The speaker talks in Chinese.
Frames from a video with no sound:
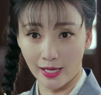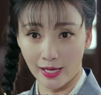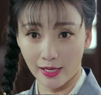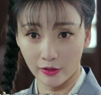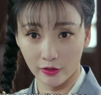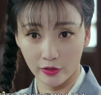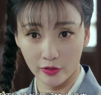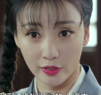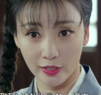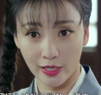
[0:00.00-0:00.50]
把
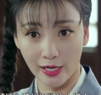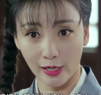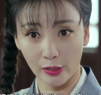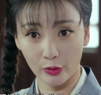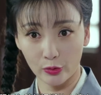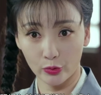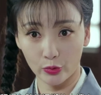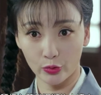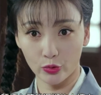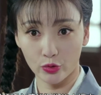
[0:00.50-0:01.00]
杆
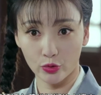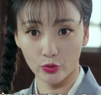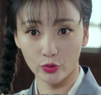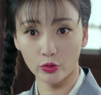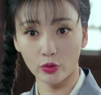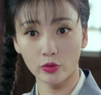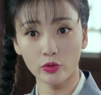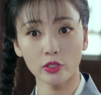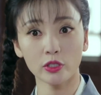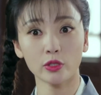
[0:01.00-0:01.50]
插入疏
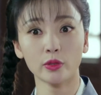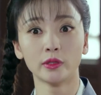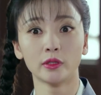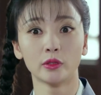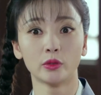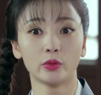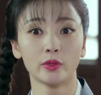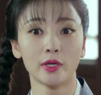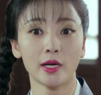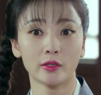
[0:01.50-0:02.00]
松湿
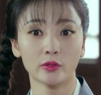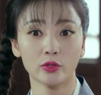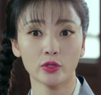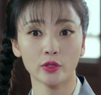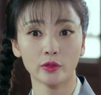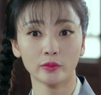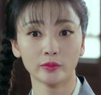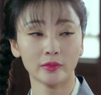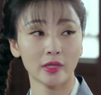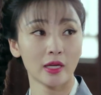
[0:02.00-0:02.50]
润的土壤
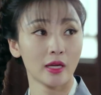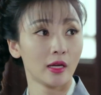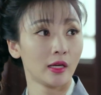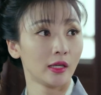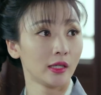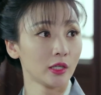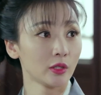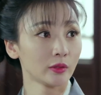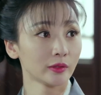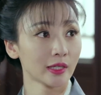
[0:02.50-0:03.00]
中，
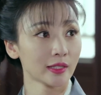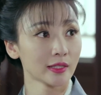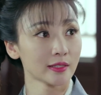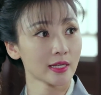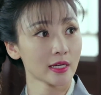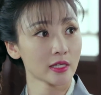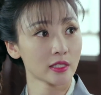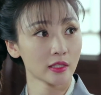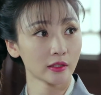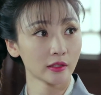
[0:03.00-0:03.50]
利用它
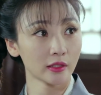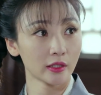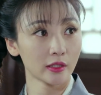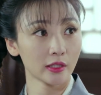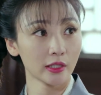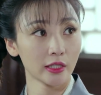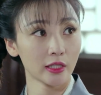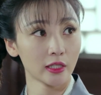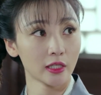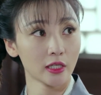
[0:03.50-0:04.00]
的再生能